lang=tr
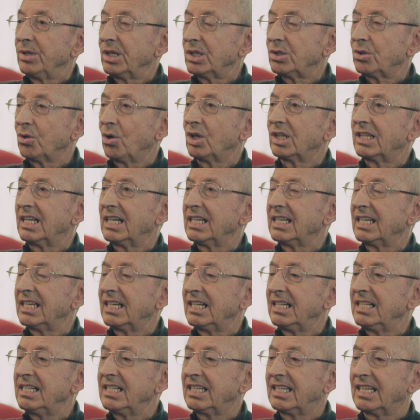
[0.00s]
Biz oradan
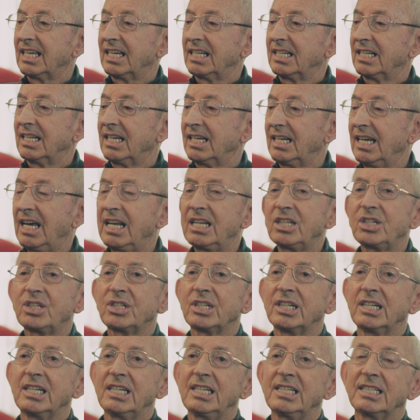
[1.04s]
gelirken her
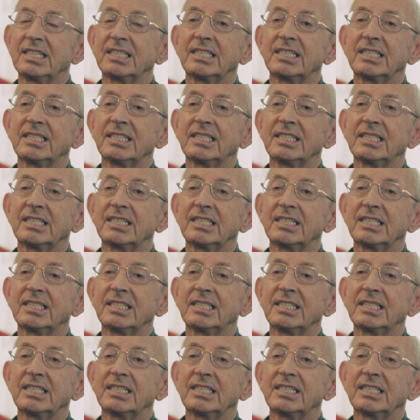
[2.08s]
şeyi